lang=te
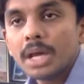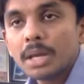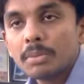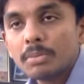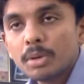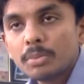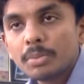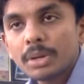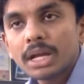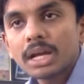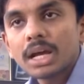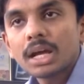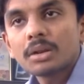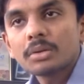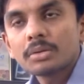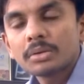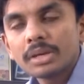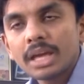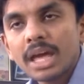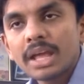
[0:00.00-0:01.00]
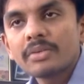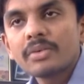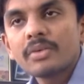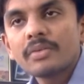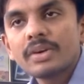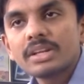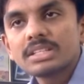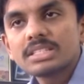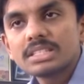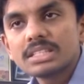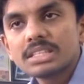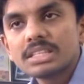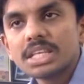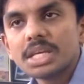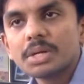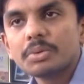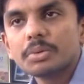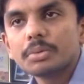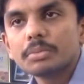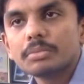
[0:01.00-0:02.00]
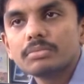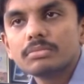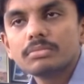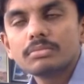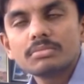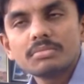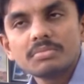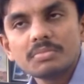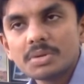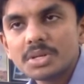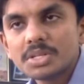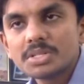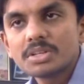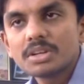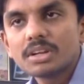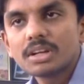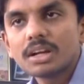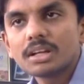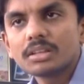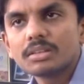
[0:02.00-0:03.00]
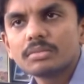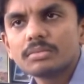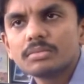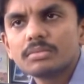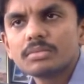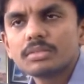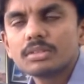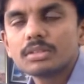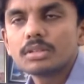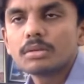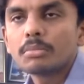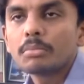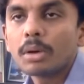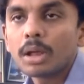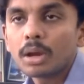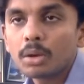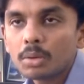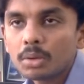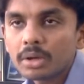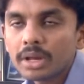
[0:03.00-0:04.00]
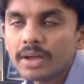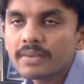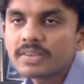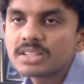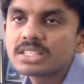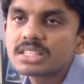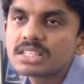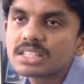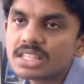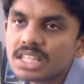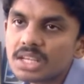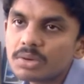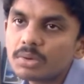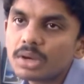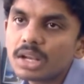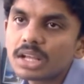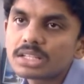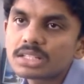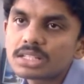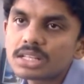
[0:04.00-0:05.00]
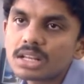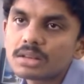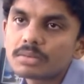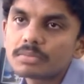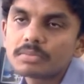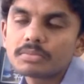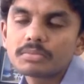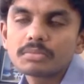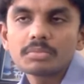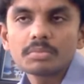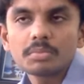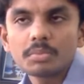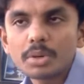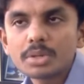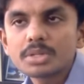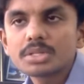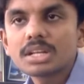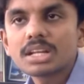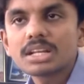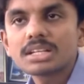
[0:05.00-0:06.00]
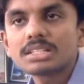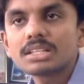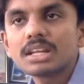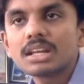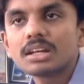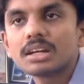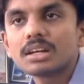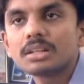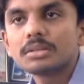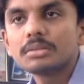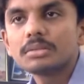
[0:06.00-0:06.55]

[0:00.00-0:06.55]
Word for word: బైబిల్ ప్రకారం జ్ఞానం ఇవ్వాల్సింది దేవుడు మనుషులు కాదు మనలోకి రావాల్సింది దేవుడి లక్షణాలు మనుషుల లక్షణాలు